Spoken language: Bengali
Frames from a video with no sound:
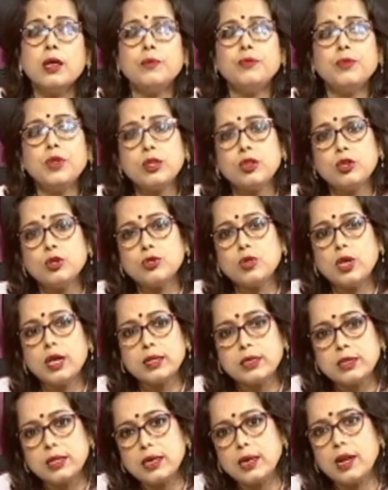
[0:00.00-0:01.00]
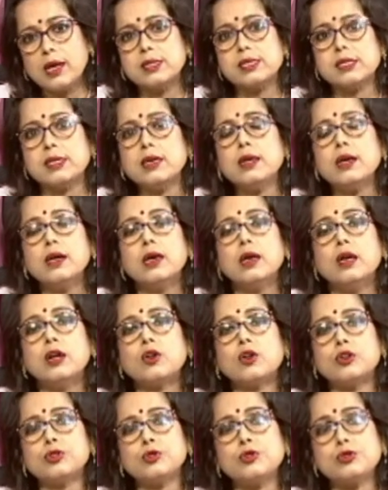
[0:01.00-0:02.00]
দ্বিতীয়ত একটি ক্লাসে
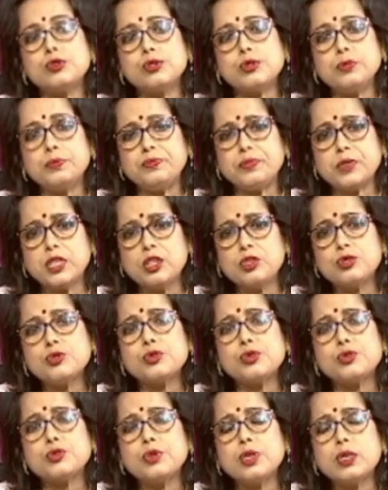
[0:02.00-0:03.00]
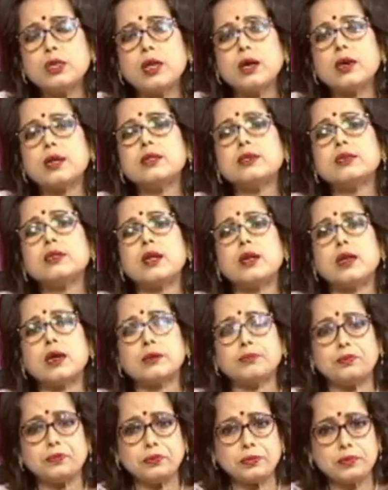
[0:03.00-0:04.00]
কতজন কিছু স্টুডেন্ট থাকে যে তারা
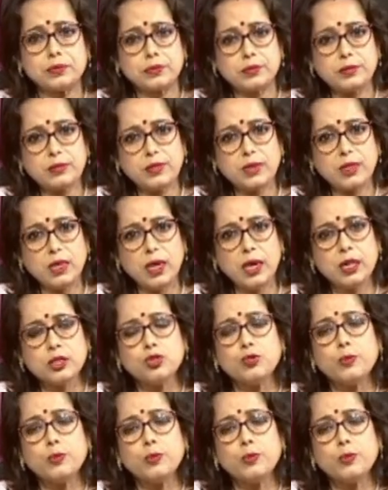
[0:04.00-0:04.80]
একটু